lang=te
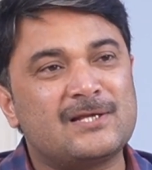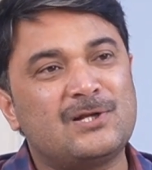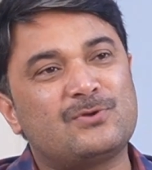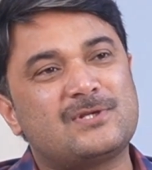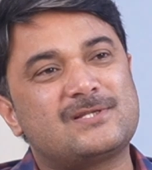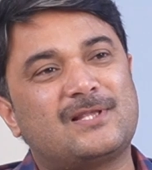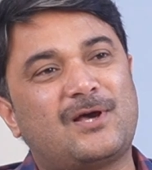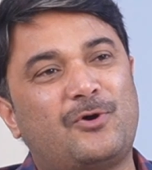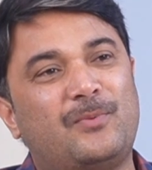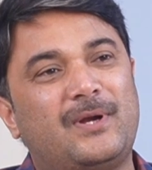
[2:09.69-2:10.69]
రిజల్ట్ వచ్చేస్తుంది
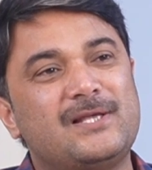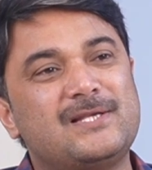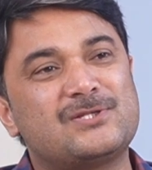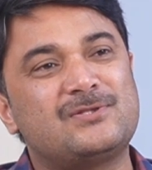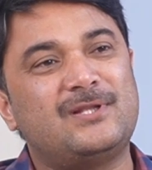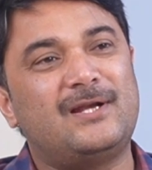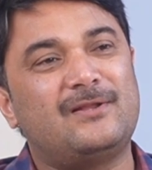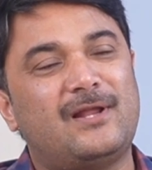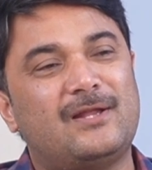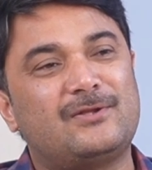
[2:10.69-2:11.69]
గవర్నమెంట్ ఏం చేస్తుంది ఏంటి
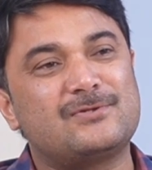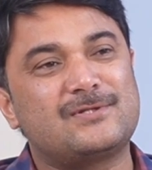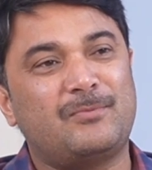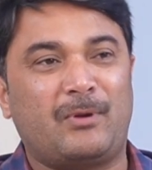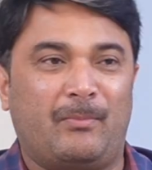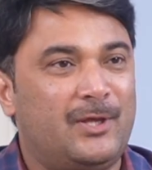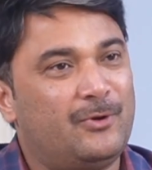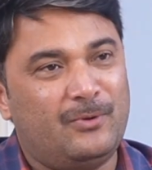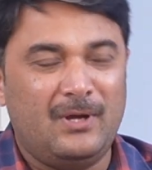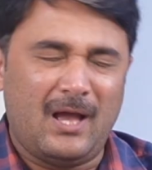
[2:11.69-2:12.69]
ఎలా తెలుస్తుంది మరి మీరు